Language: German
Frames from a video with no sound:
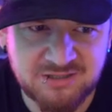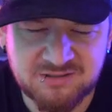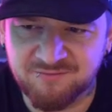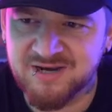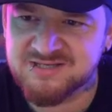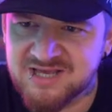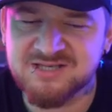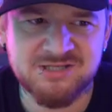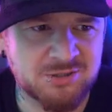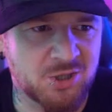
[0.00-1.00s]
Da war der
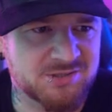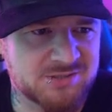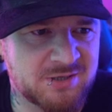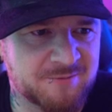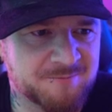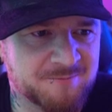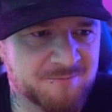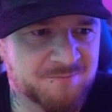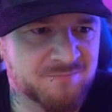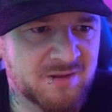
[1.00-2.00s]
sechste Tots, ne?
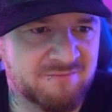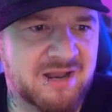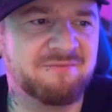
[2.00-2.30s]
Was haben wir